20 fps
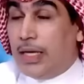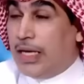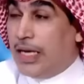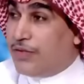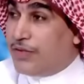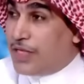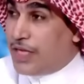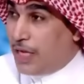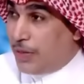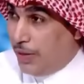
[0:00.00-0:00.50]

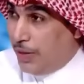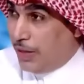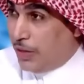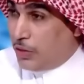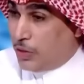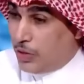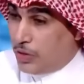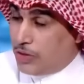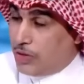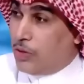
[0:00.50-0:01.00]
كيف صار مع
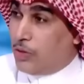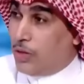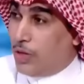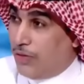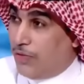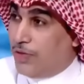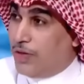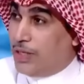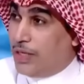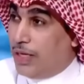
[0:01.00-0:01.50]
خسس
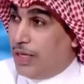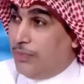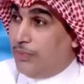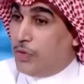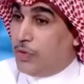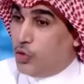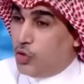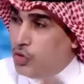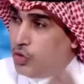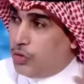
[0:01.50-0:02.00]
تذكر الفتره
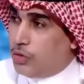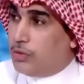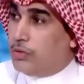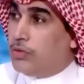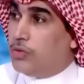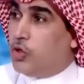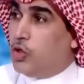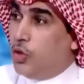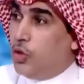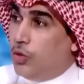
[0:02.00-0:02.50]

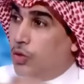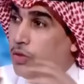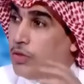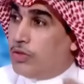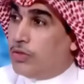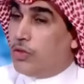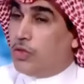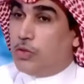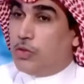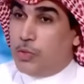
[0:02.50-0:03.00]
تشيلوا
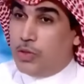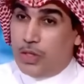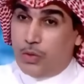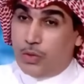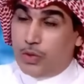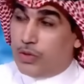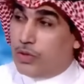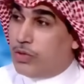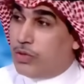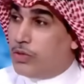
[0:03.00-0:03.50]
خسس مدري
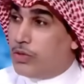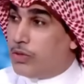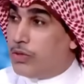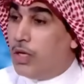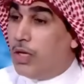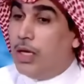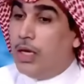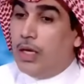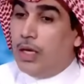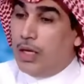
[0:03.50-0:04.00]
وش خسس
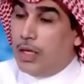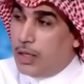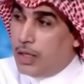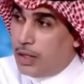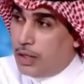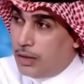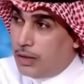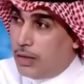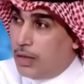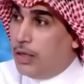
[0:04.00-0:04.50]

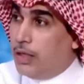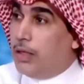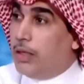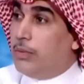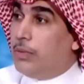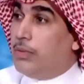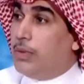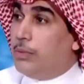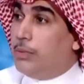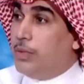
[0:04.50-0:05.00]

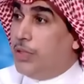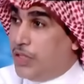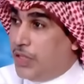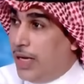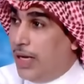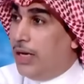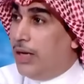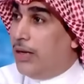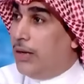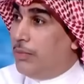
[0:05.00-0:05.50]
آه،
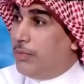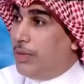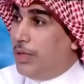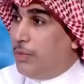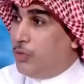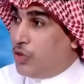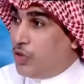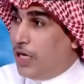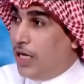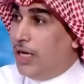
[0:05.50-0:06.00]
ميشيل
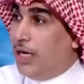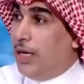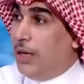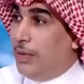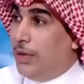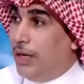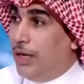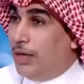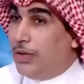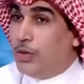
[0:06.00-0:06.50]
المشكله اللي
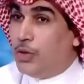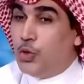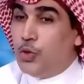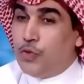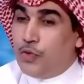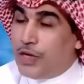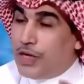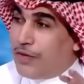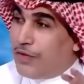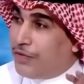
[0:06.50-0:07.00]
عملها
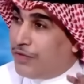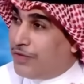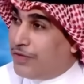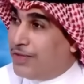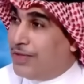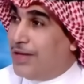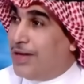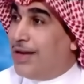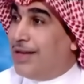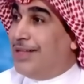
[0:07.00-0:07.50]
شوف كيف
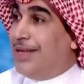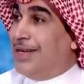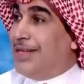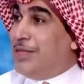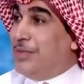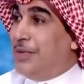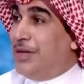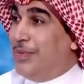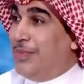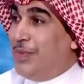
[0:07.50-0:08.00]
اداره
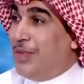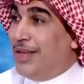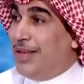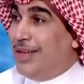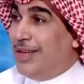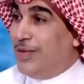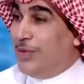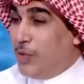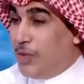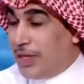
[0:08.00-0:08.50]
الازمه
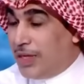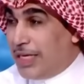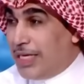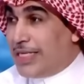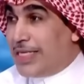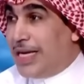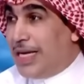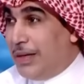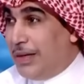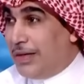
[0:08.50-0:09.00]

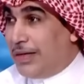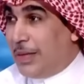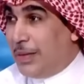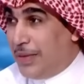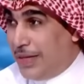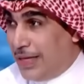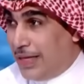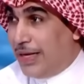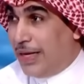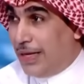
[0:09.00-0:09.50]
ونقيسة
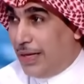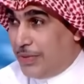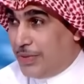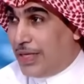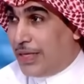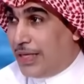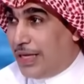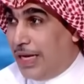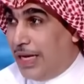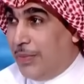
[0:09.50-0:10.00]
كما ذكر
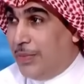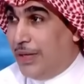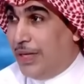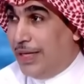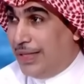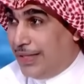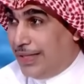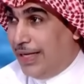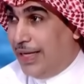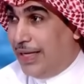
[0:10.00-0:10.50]
امس تكلمنا عن
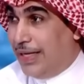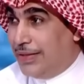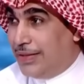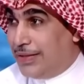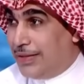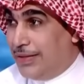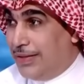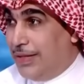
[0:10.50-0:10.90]
الاتحاد